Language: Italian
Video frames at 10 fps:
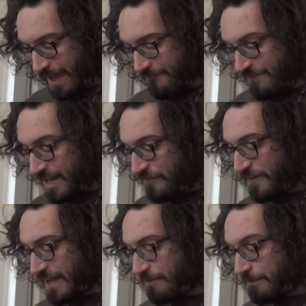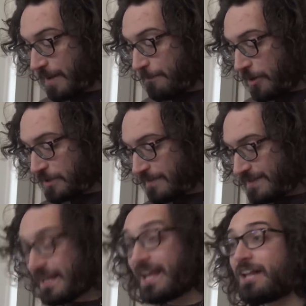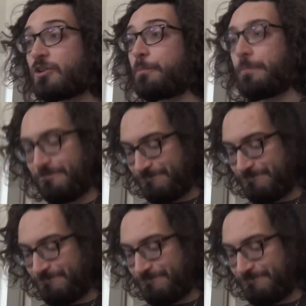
Verifica che il portabatteria Fatto... Il gruppo...